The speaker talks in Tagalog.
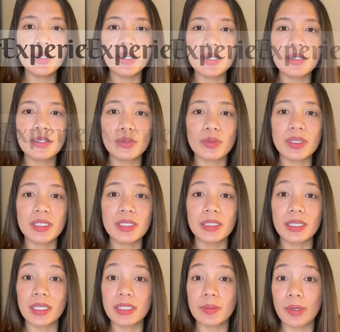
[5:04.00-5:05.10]
years recent
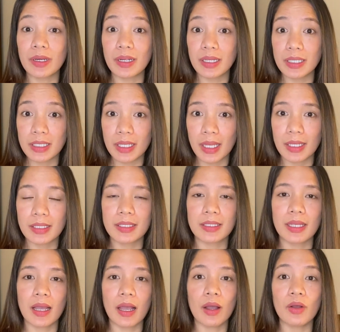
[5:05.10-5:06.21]
experiences
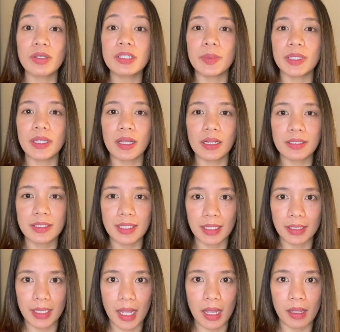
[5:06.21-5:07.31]
sa hospital
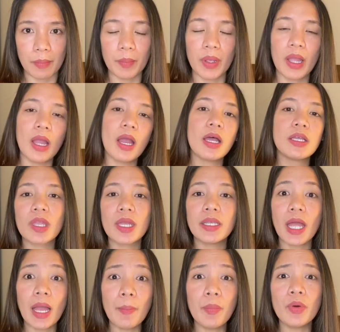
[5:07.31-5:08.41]
setup.
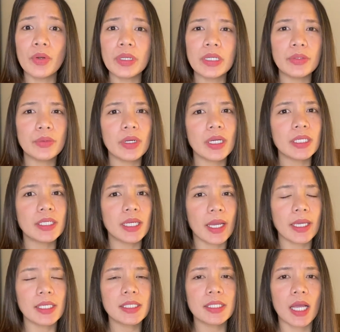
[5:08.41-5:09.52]
Naapog ko na dunggan
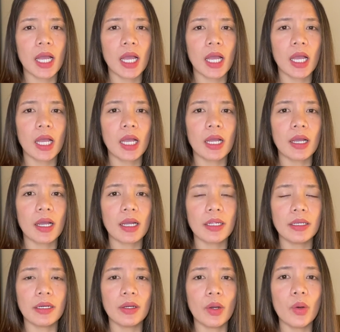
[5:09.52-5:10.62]
guys nga
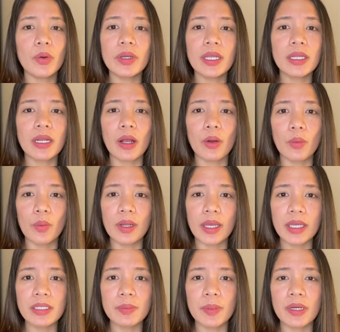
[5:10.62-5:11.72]
kanang okay ra og walay
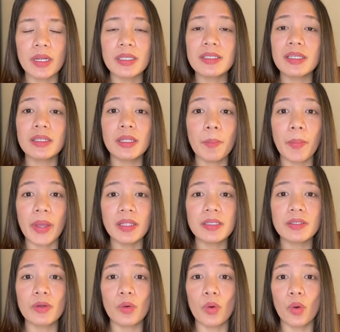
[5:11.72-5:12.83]
experience it
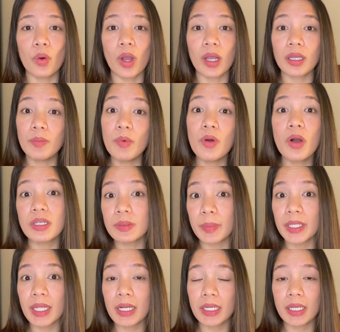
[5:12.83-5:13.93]
depends kung ang imong
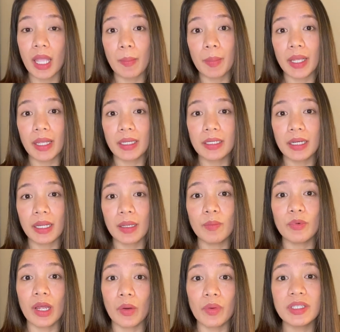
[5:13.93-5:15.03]
hospital nga gi-applyan dire
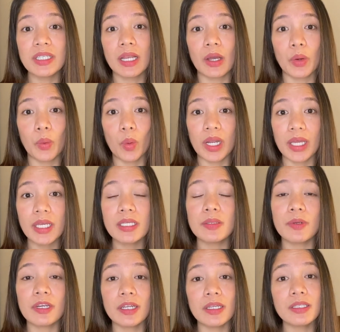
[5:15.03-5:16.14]
mudawat sila og walay
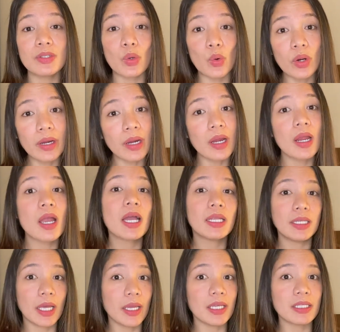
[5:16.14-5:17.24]
experience or
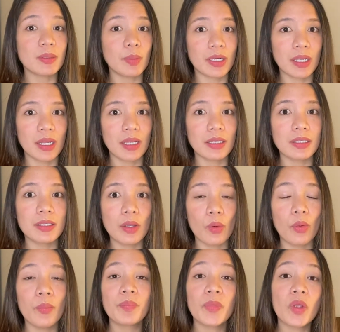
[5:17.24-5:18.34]
nay experience.
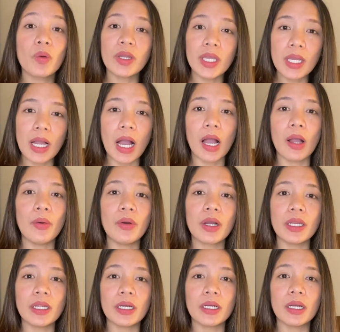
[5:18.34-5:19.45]
So kung ikaw
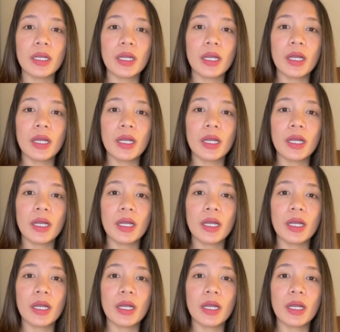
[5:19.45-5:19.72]
kanang